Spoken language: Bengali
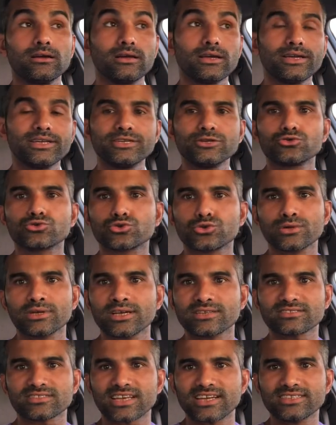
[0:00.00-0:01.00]
এই
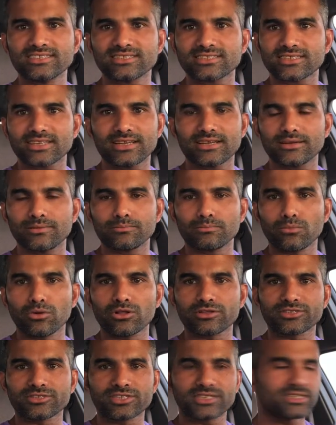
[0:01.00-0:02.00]
নিউটোনিয়ান সায়েন্স
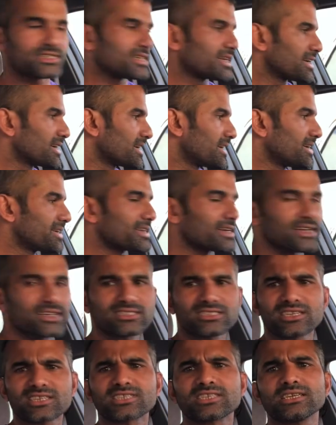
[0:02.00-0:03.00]
বলছে যে এটা
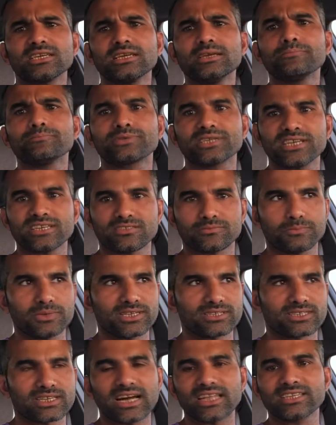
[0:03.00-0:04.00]
জাস্ট ইমটি স্পেস
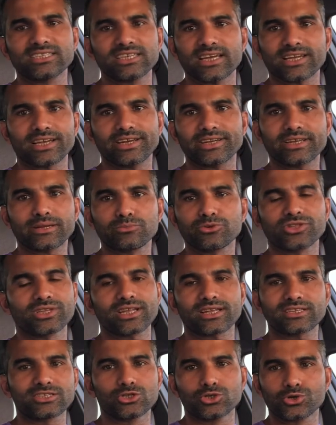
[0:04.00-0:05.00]
খালি জায়গা এটার মধ্যে
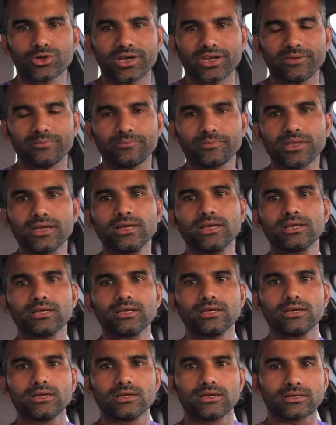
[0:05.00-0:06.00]
আর কিছু নাই
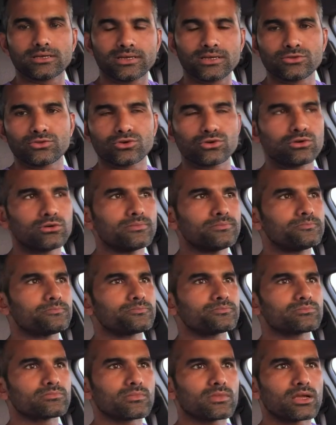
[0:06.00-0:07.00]
কিন্তু
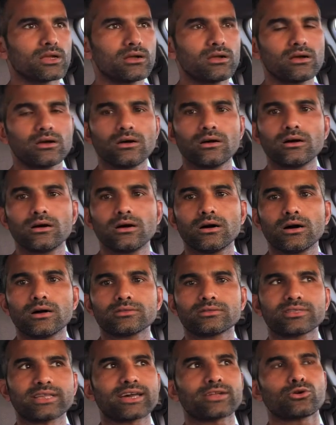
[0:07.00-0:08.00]

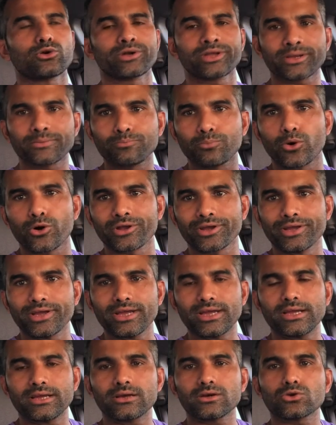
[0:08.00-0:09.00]
তার অনেক পরে
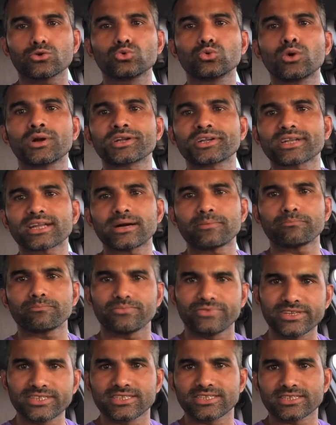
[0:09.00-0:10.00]
কোয়ান্টাম
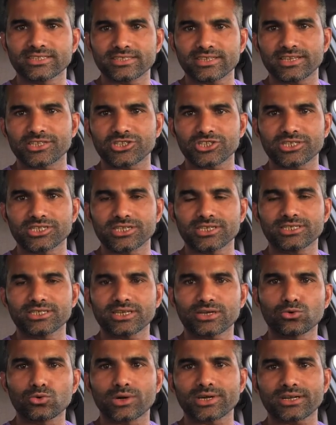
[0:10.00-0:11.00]
ফিজিক্স এসেছে যে
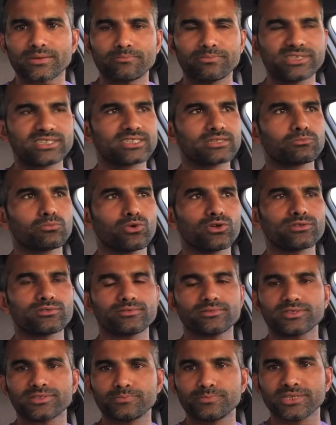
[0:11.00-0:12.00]
কোয়ান্টাম ফিজিক্স
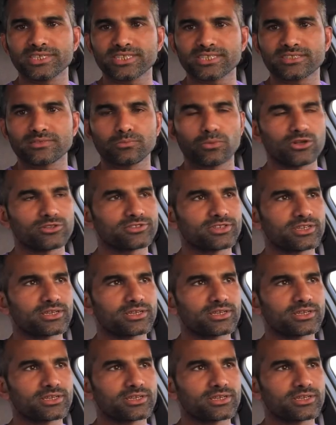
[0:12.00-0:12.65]
ফিজিক্স বলছে